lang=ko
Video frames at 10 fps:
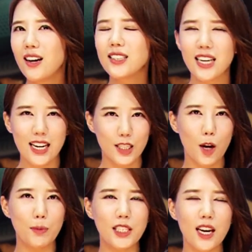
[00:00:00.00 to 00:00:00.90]
자,
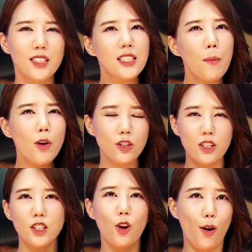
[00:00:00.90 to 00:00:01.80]
그럼 이제
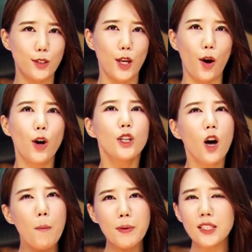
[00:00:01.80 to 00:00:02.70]
스타벅스로 들어갔어요.
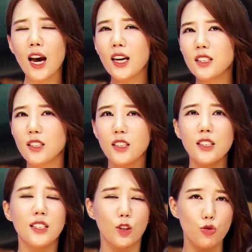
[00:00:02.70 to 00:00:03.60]
커피
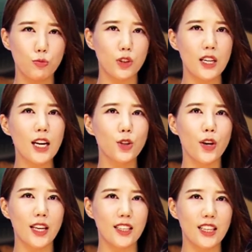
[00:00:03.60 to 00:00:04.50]
사이즈를 이제 주문을
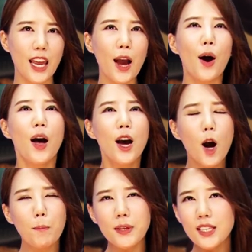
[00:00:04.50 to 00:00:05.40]
하셔야 되는데요.
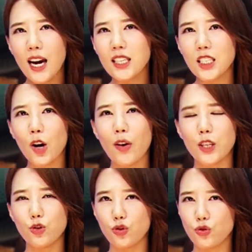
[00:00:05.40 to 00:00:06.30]
커피 사이즈에
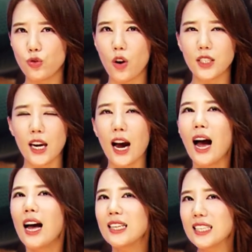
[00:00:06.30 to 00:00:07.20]
관한 중국어 제가
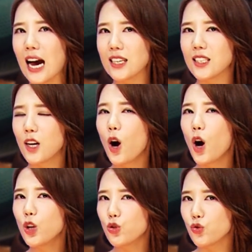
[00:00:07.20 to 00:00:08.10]
작은
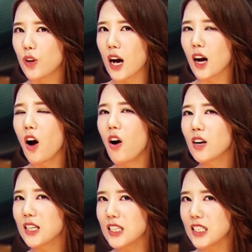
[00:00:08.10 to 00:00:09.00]
거, 중간 거,
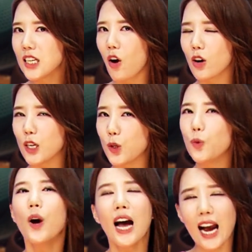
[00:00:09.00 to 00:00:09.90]
큰 거,
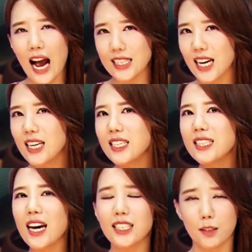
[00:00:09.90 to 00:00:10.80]
그리고 가장 큰
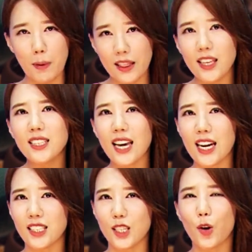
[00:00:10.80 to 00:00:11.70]
사이즈, 벤티
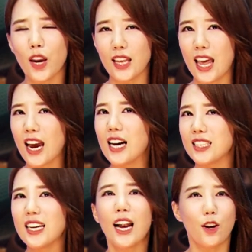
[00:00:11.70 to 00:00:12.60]
사이즈 이렇게 네
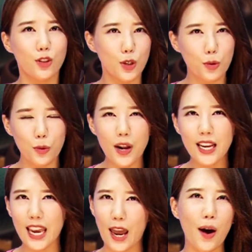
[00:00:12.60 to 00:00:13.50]
가지 알려드리도록
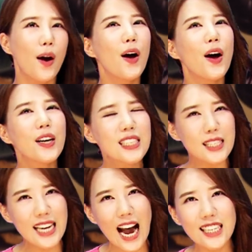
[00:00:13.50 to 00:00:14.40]
할게요. 자,
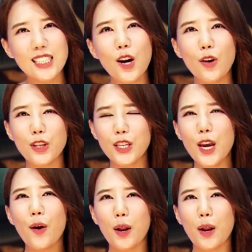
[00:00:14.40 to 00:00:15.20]
작은 거는요.